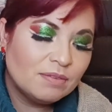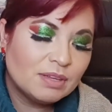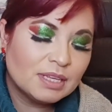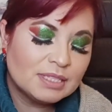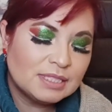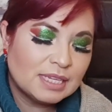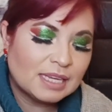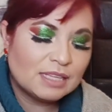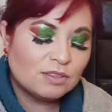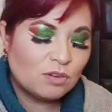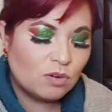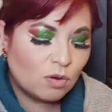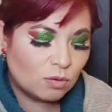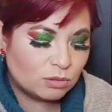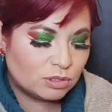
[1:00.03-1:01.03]
Fíjense que
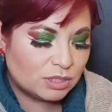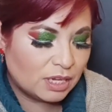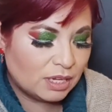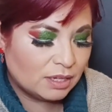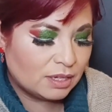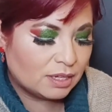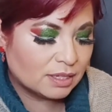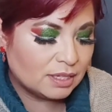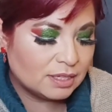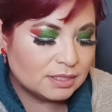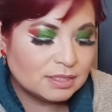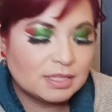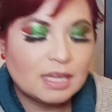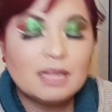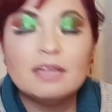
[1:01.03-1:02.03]
no lo usé, aquí
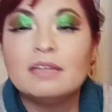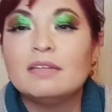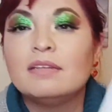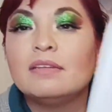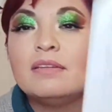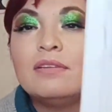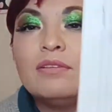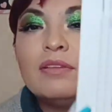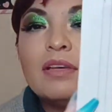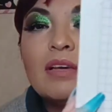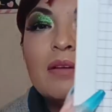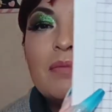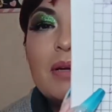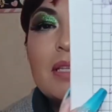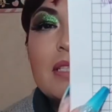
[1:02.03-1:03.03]
está, lo
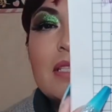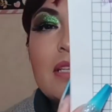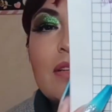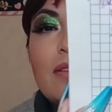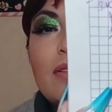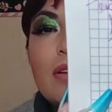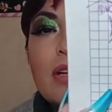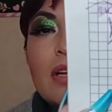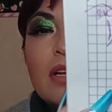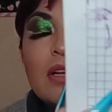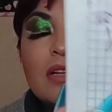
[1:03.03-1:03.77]
dejé vacío,